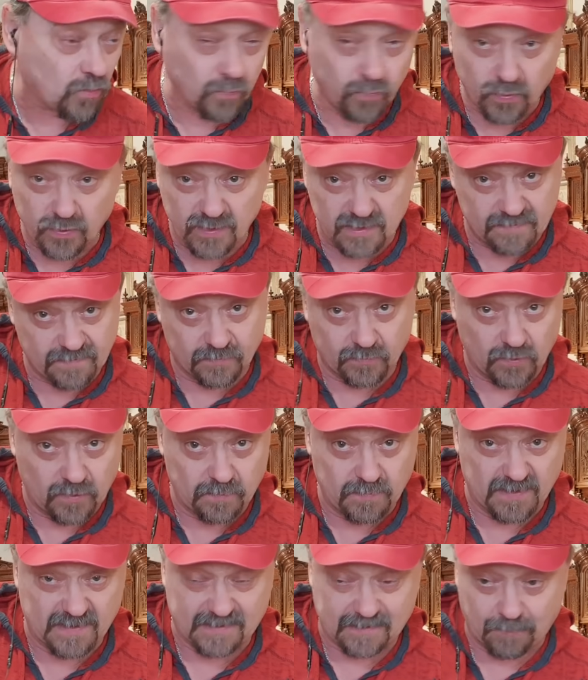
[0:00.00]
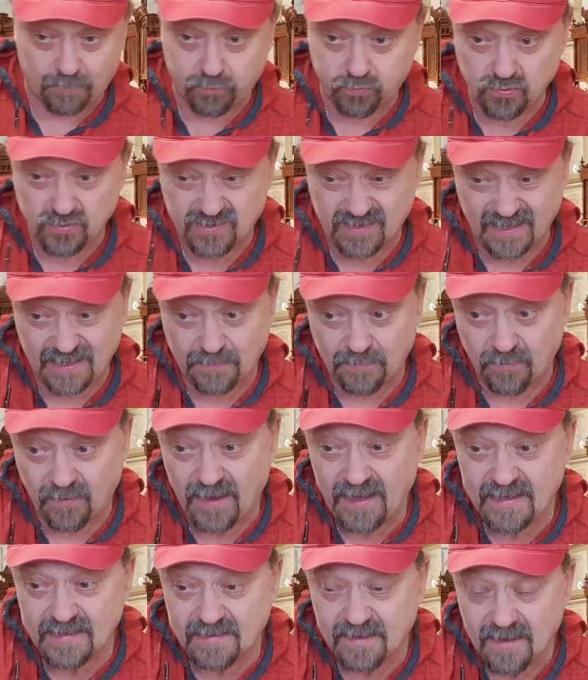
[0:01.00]
любое святое место пусто не
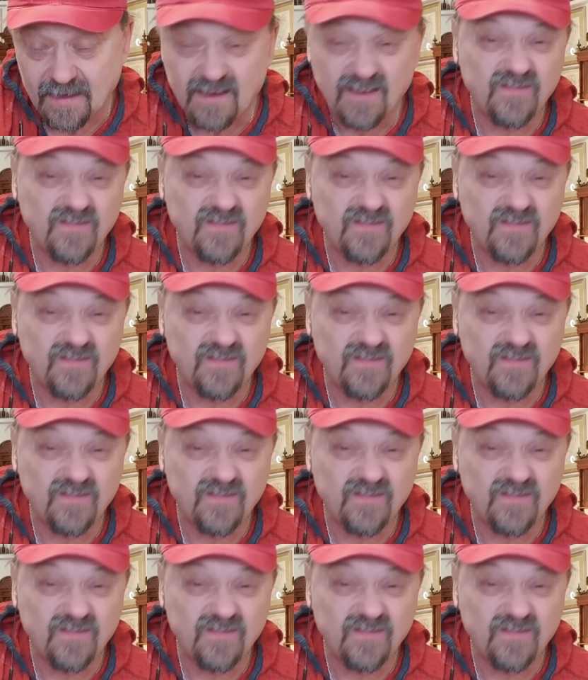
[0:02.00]
бывает,